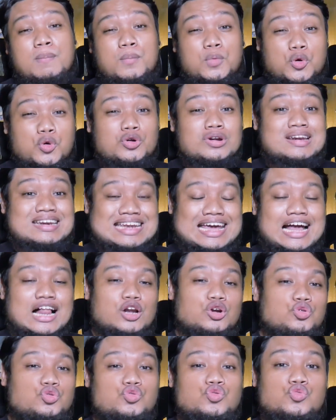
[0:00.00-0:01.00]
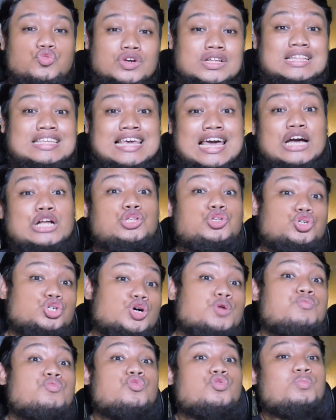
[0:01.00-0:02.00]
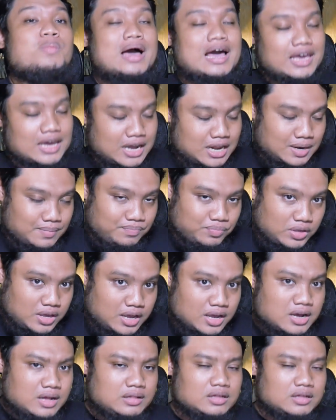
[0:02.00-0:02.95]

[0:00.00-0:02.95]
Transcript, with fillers: modal duit yang cukup lumayan ya